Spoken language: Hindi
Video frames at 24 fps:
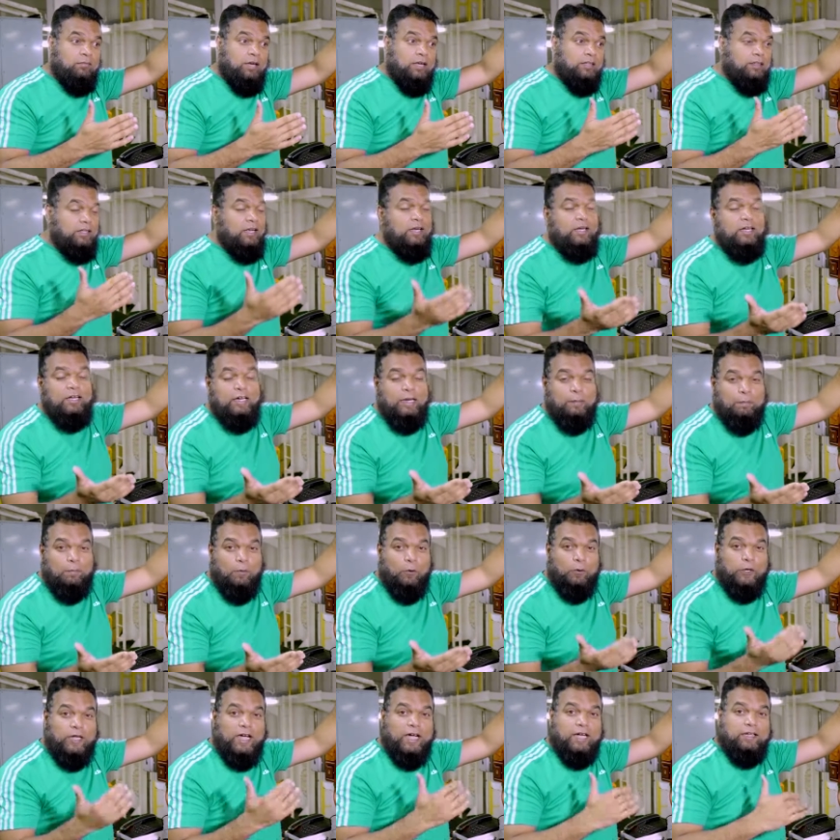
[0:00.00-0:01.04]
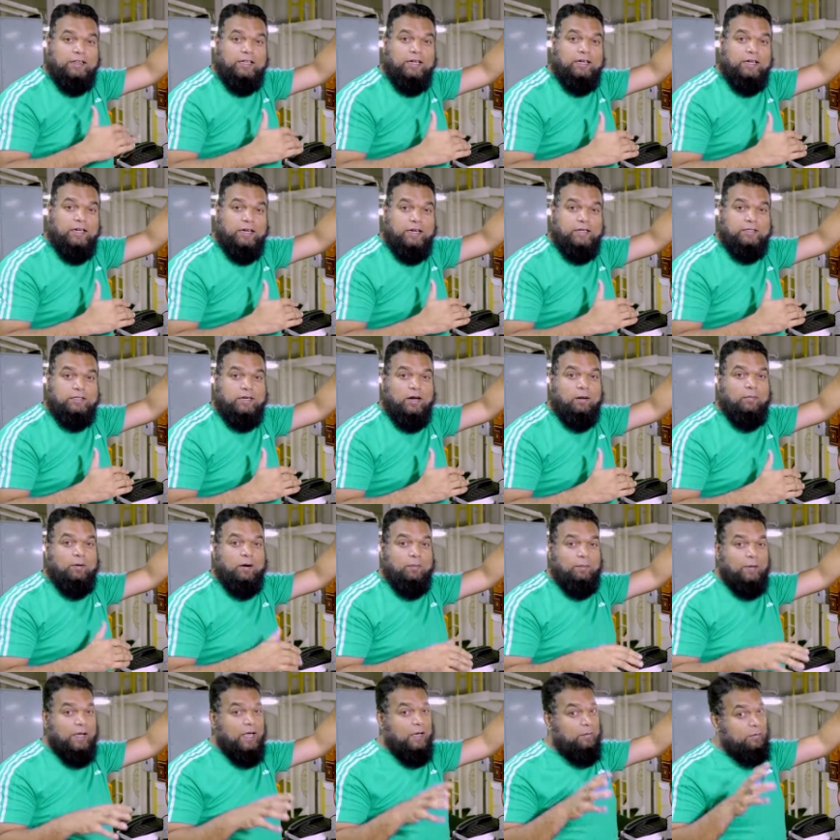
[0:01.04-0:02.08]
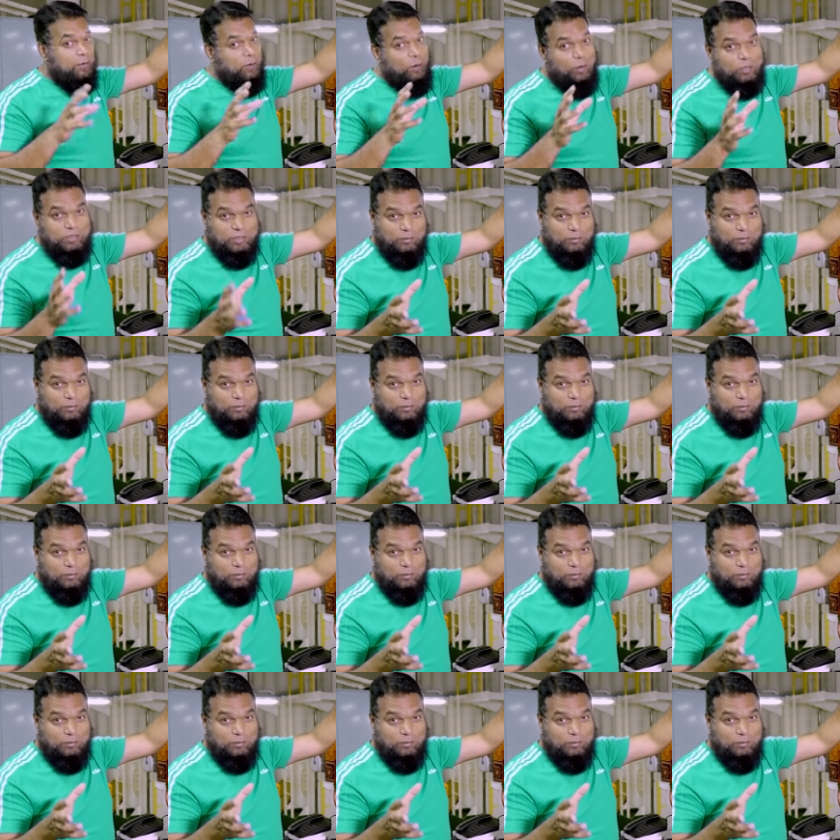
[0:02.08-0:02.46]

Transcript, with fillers: कितने डिग्री पोर्ट या कितने डिग्री स्टार्ट पे है बिकॉज